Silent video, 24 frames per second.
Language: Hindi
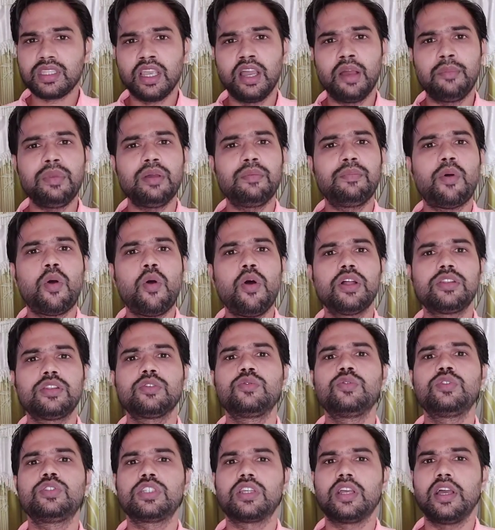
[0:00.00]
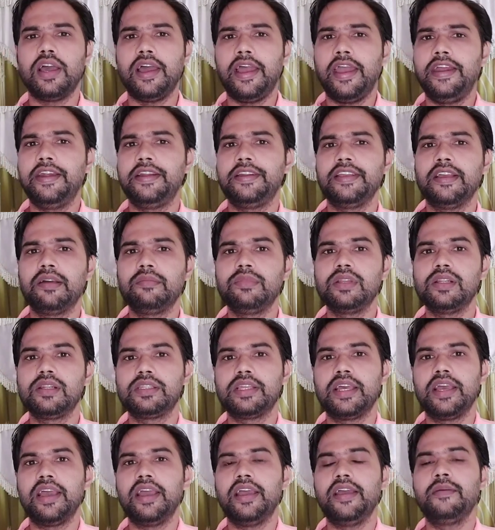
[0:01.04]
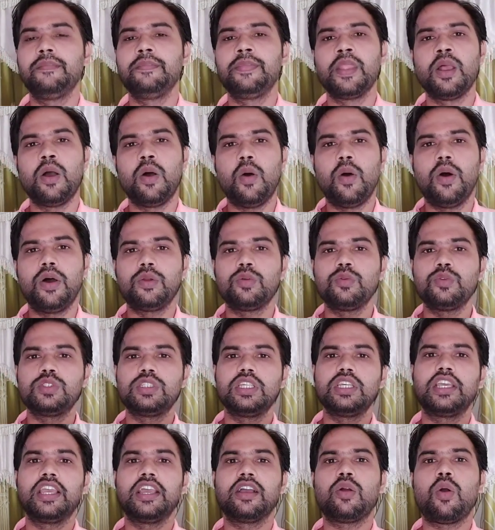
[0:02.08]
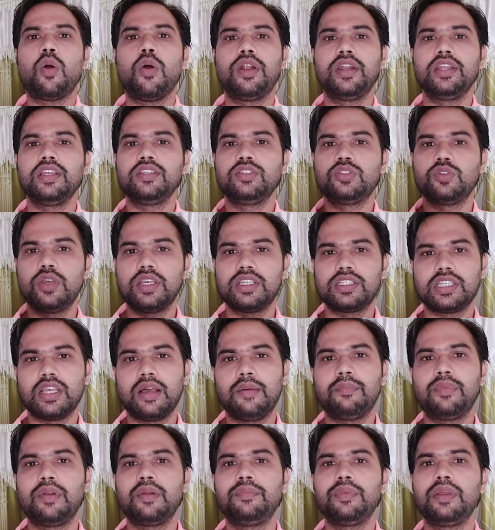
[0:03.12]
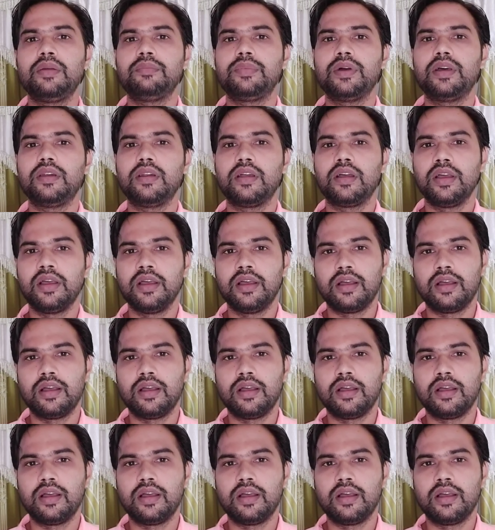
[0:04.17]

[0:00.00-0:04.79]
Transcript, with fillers: हमें बहुत कुछ का आइडिया मिलता है और उसी के अकॉर्डिंग जो है सैम्पल पेपर